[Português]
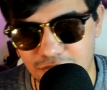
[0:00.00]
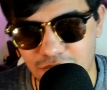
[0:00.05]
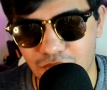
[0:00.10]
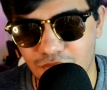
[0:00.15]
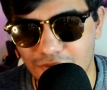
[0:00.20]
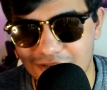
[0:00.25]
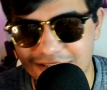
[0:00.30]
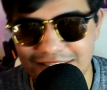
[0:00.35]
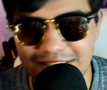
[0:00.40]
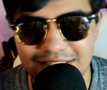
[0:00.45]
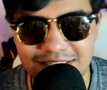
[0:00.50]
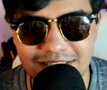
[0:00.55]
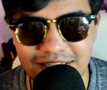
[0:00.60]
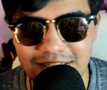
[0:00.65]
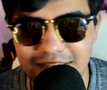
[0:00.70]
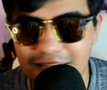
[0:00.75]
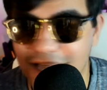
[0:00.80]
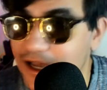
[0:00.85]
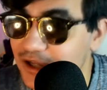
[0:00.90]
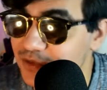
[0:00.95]
Não vai ser
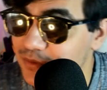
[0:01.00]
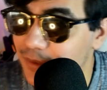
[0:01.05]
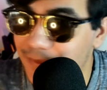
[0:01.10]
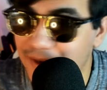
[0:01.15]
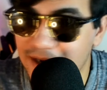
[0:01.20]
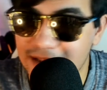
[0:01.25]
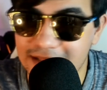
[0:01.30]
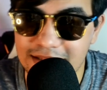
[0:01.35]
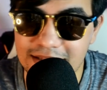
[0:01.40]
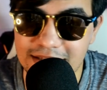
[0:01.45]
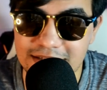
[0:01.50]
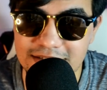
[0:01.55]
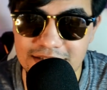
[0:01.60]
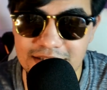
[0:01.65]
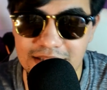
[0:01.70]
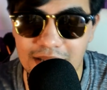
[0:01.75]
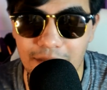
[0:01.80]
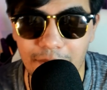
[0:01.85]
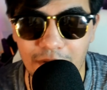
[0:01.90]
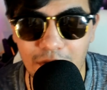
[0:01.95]
70 reais uma parada desse
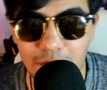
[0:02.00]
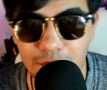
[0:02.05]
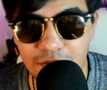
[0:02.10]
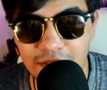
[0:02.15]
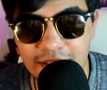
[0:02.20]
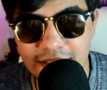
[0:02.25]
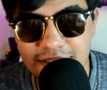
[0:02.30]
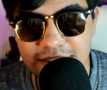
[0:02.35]
tamanho, porque